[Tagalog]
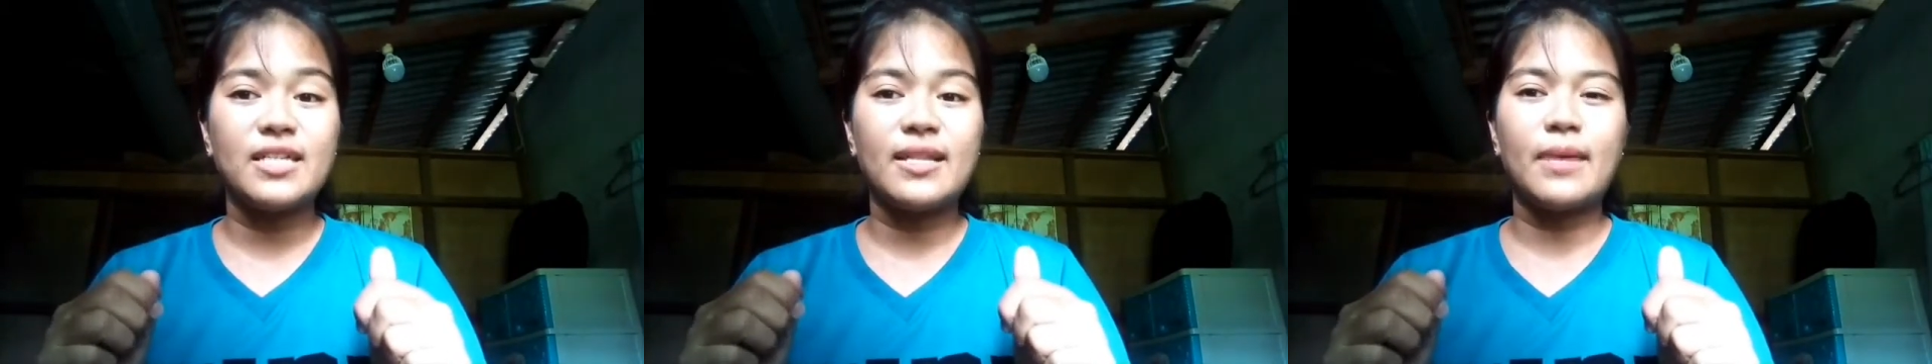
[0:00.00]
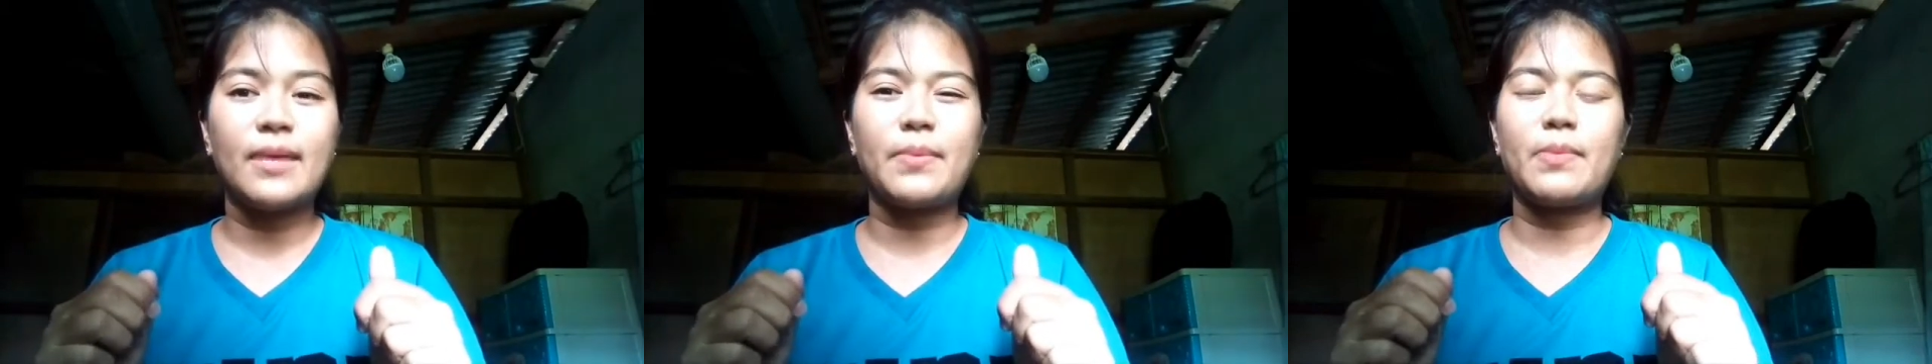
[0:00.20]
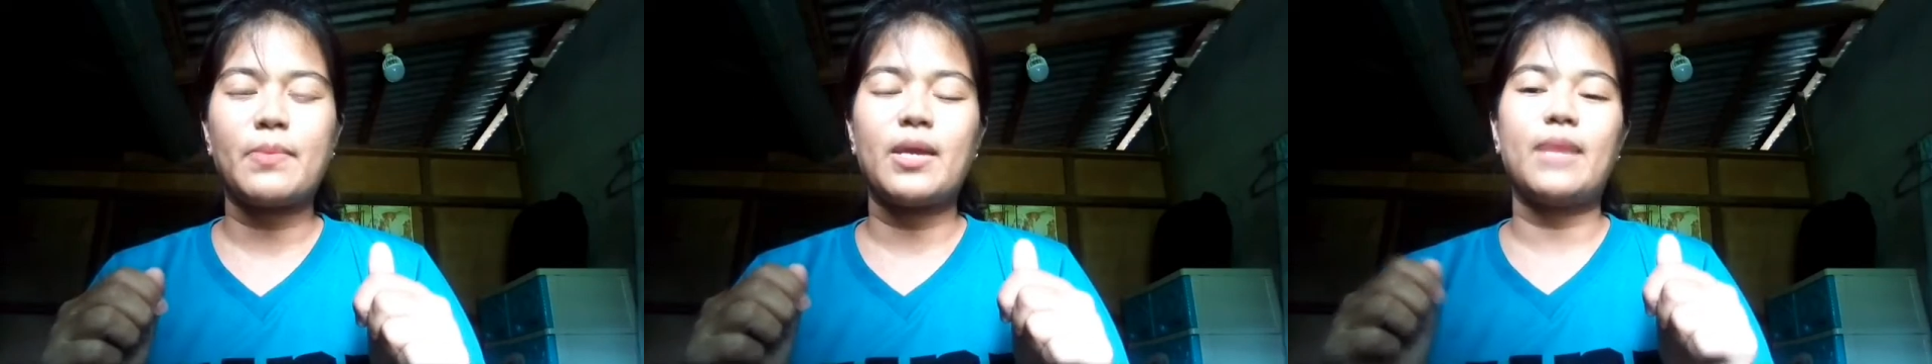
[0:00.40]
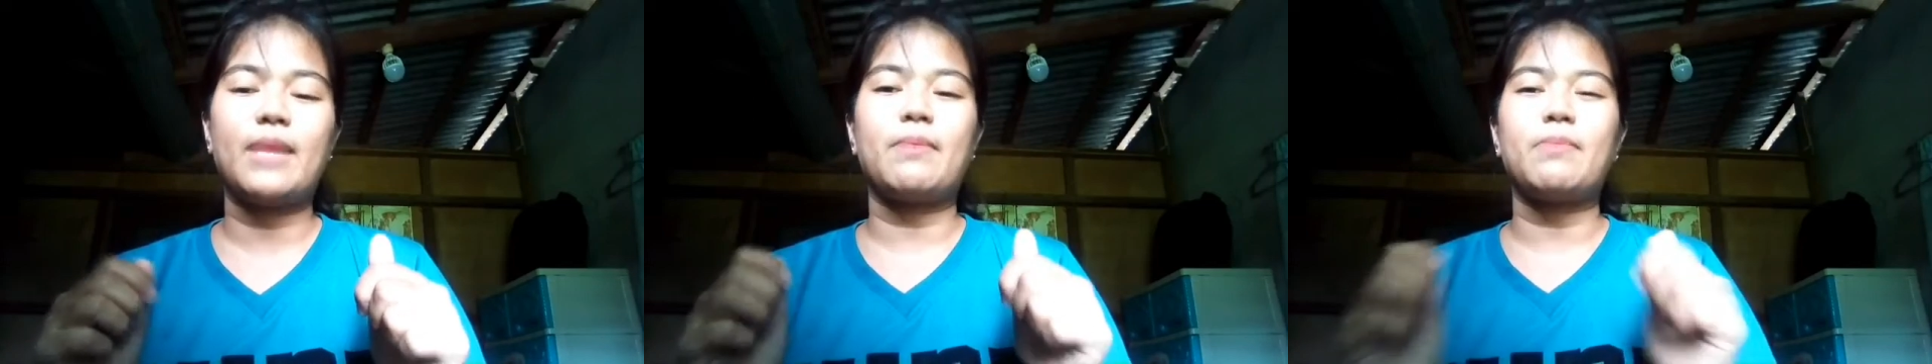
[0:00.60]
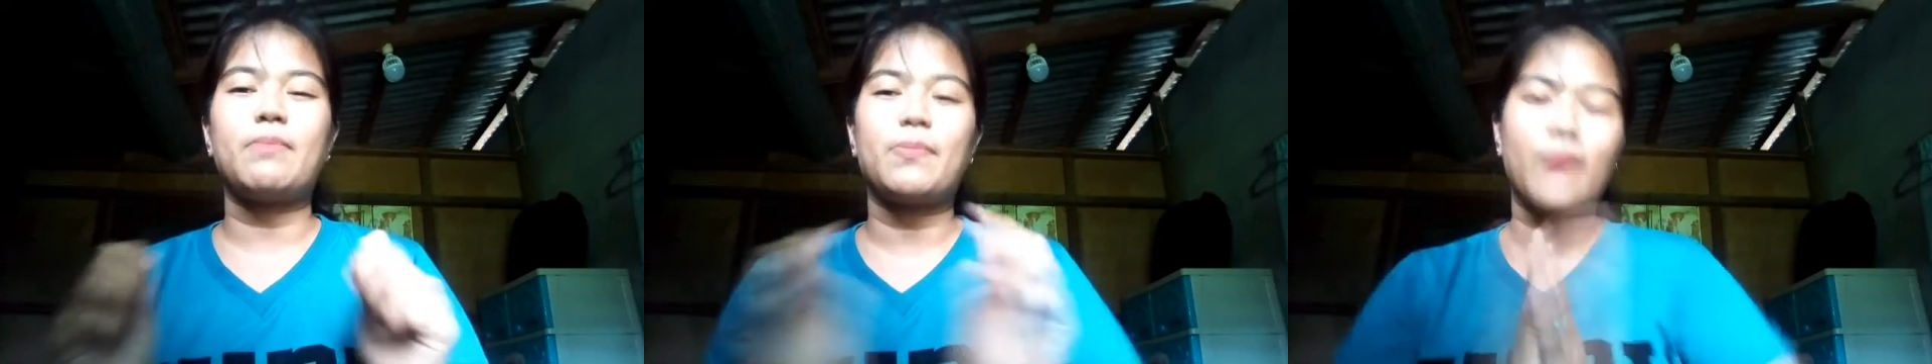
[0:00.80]
At ang
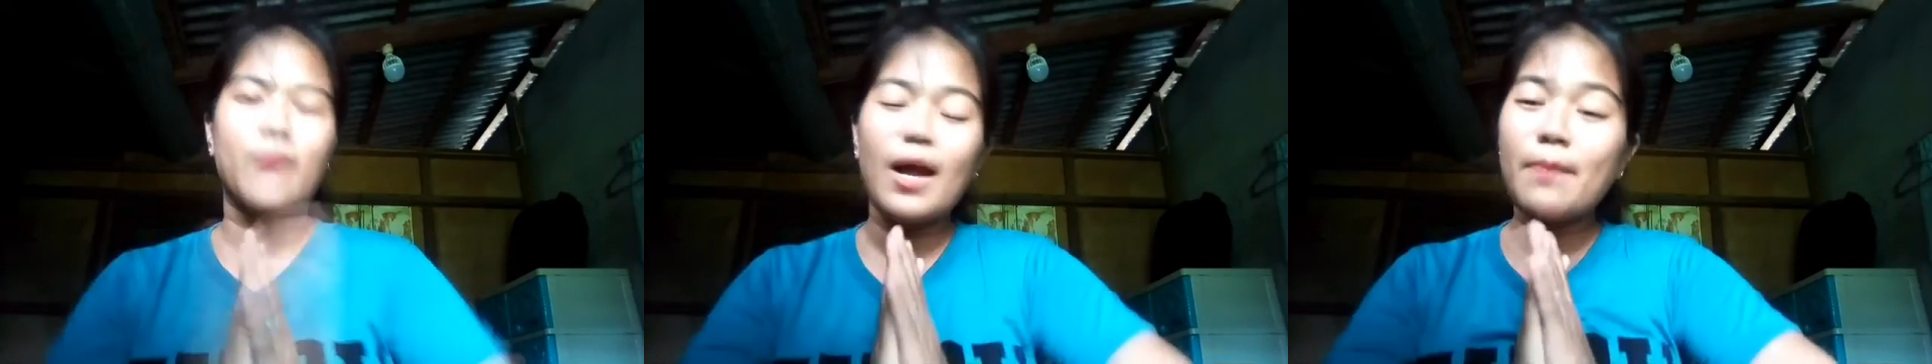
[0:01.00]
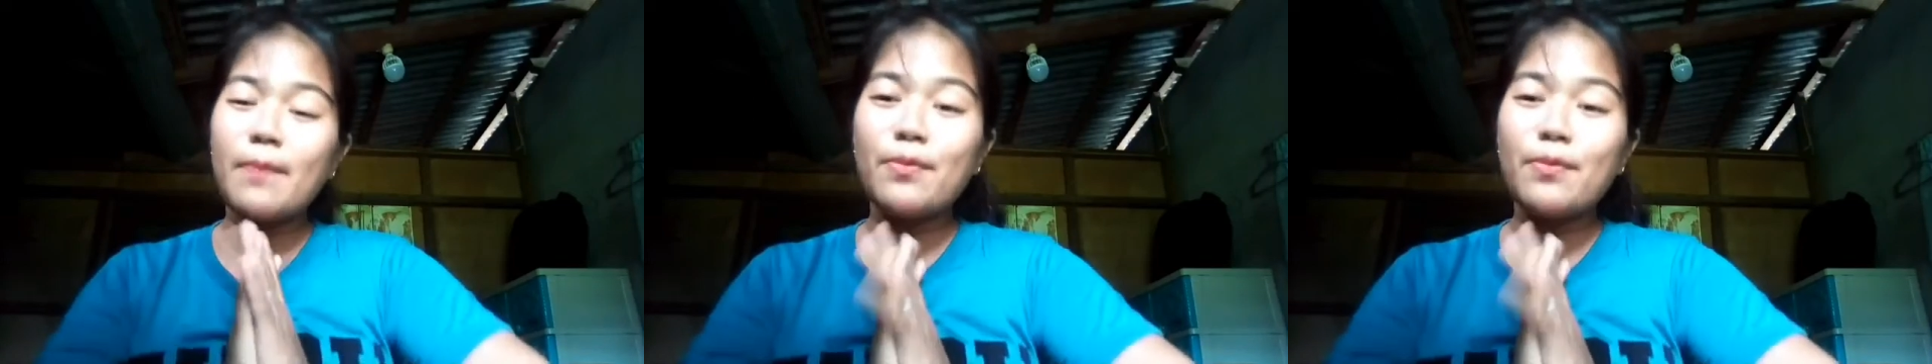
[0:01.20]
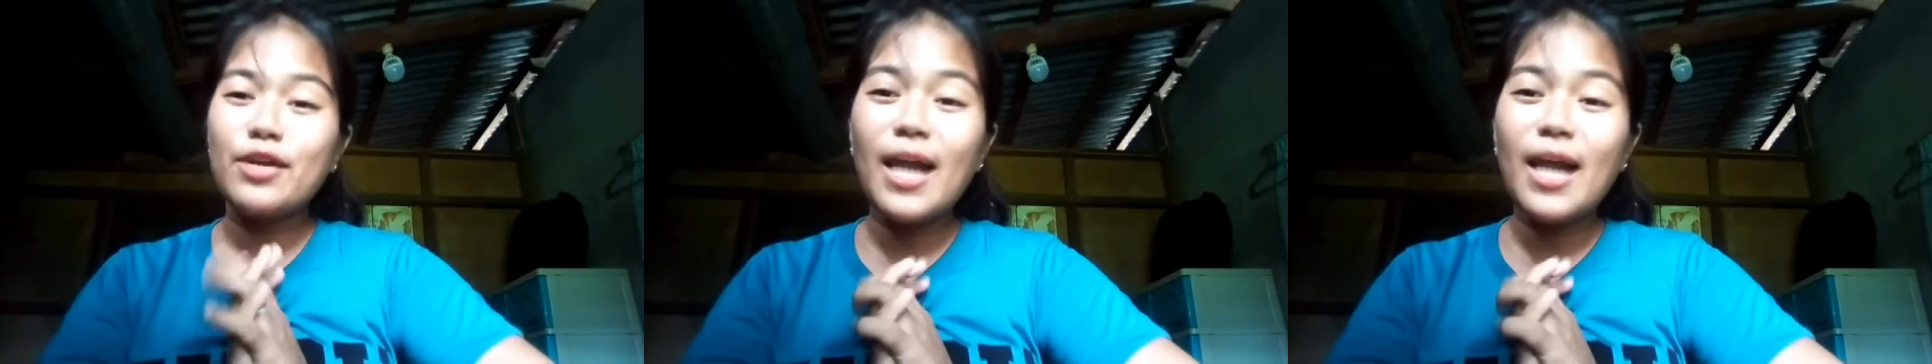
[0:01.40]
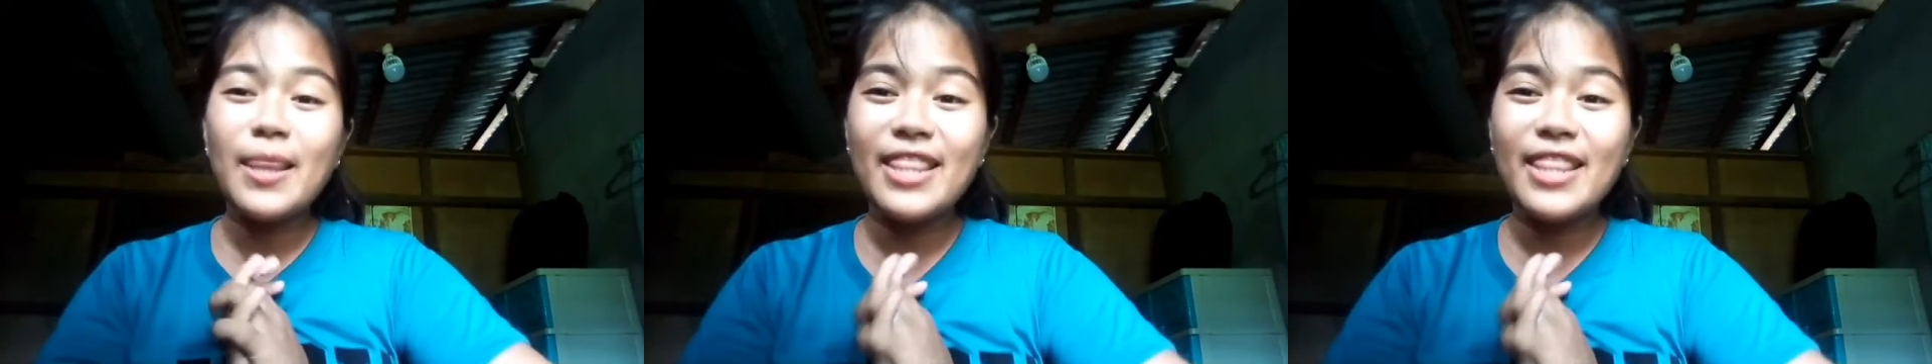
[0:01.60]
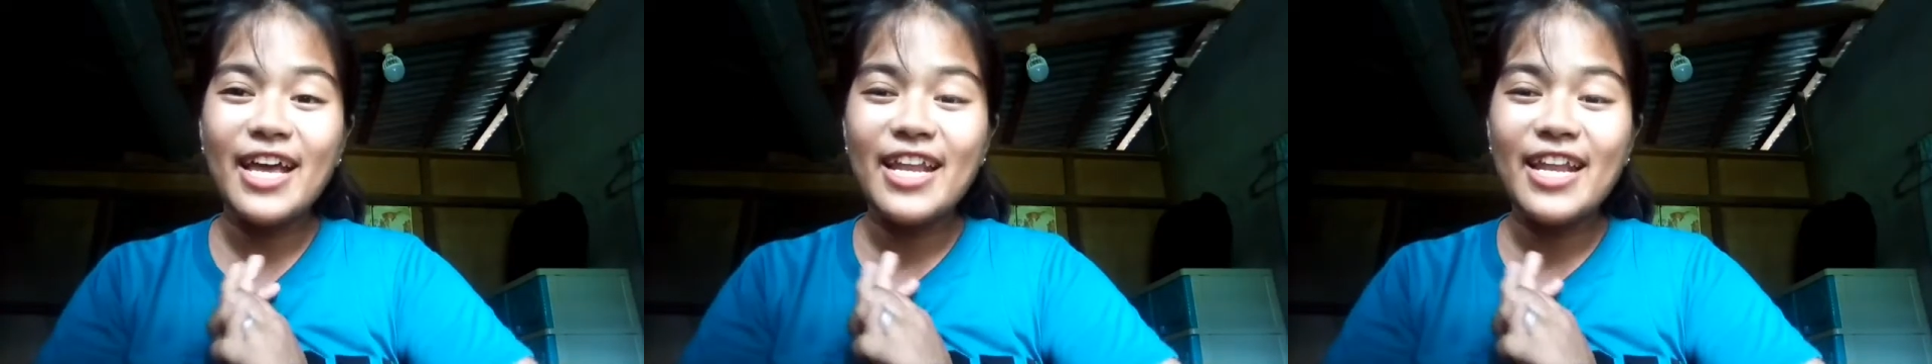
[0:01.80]
ipapaprank po
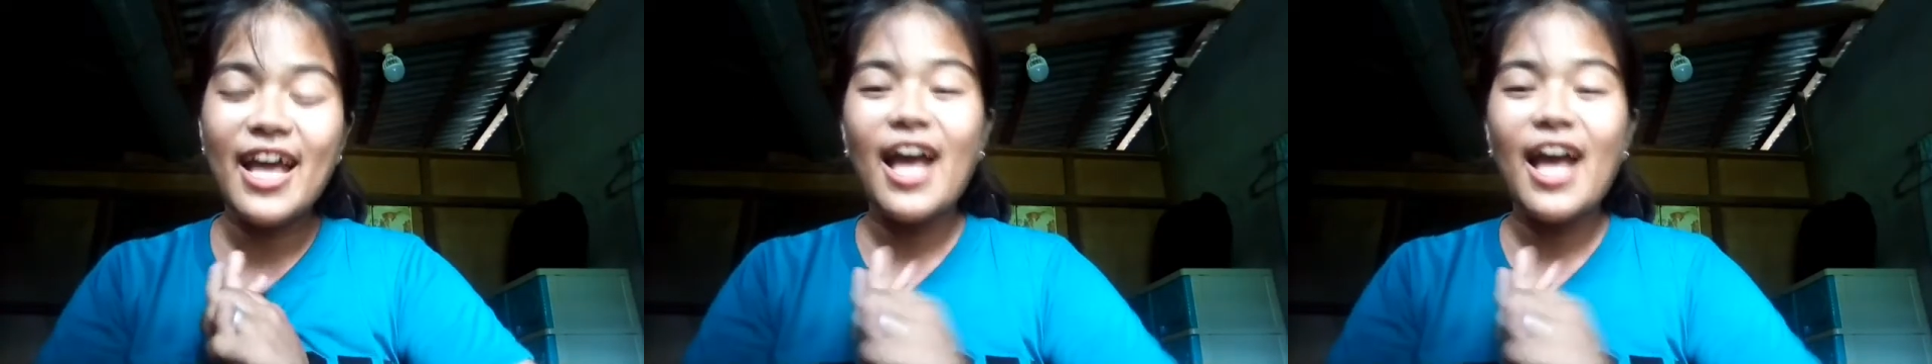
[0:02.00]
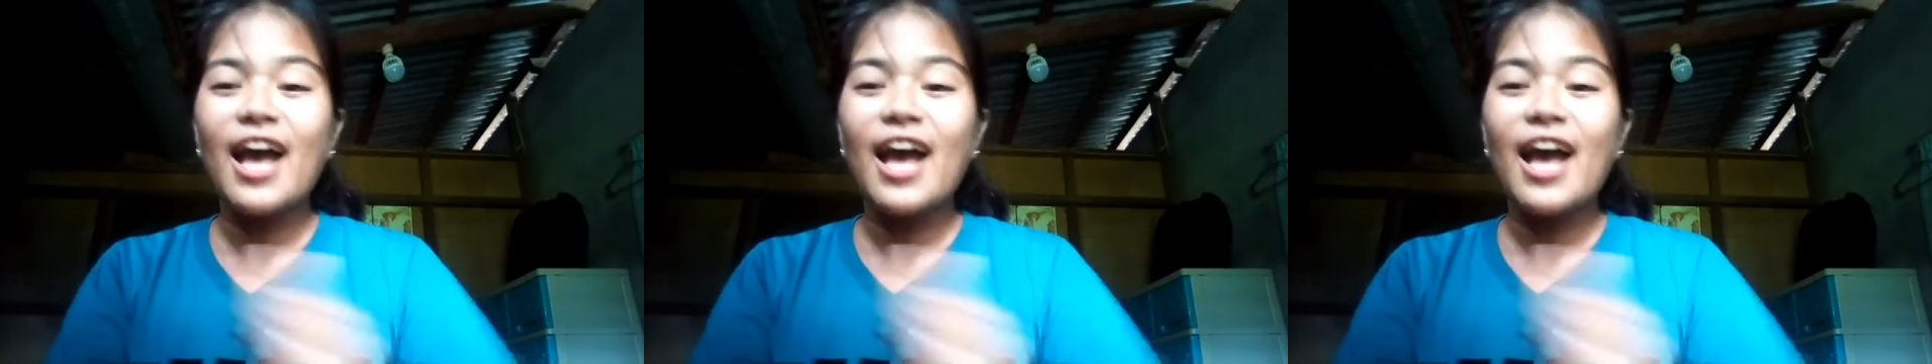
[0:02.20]
natin